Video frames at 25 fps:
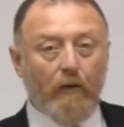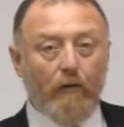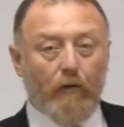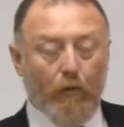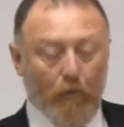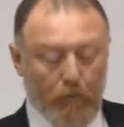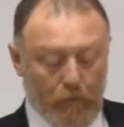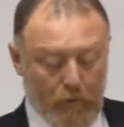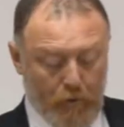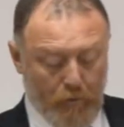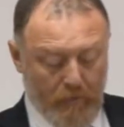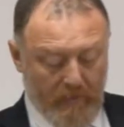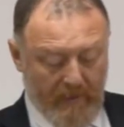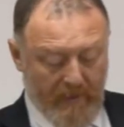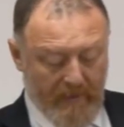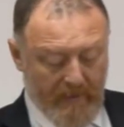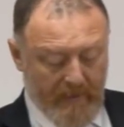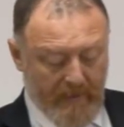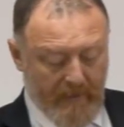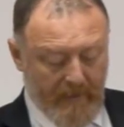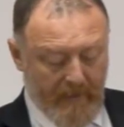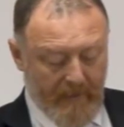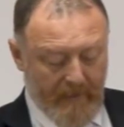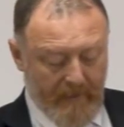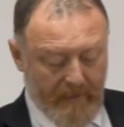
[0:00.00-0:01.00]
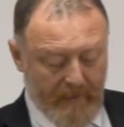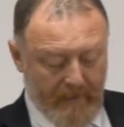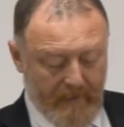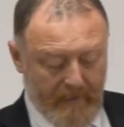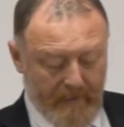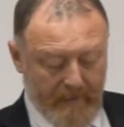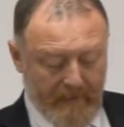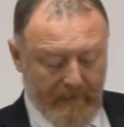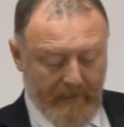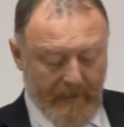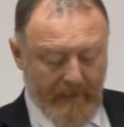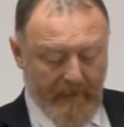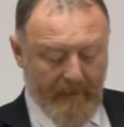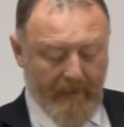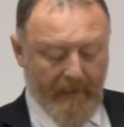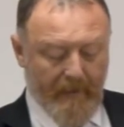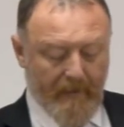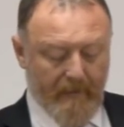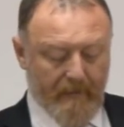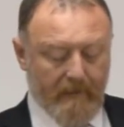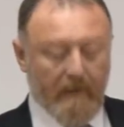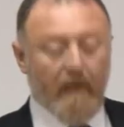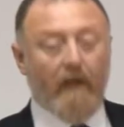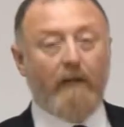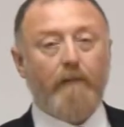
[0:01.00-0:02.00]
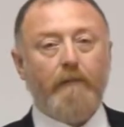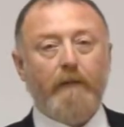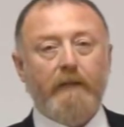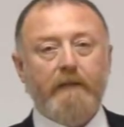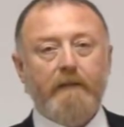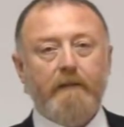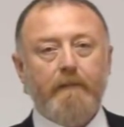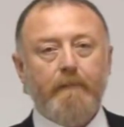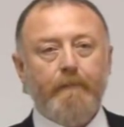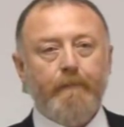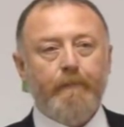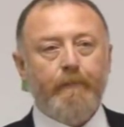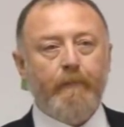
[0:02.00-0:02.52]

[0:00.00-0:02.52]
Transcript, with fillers: konuşmaya da gerek kalmaz.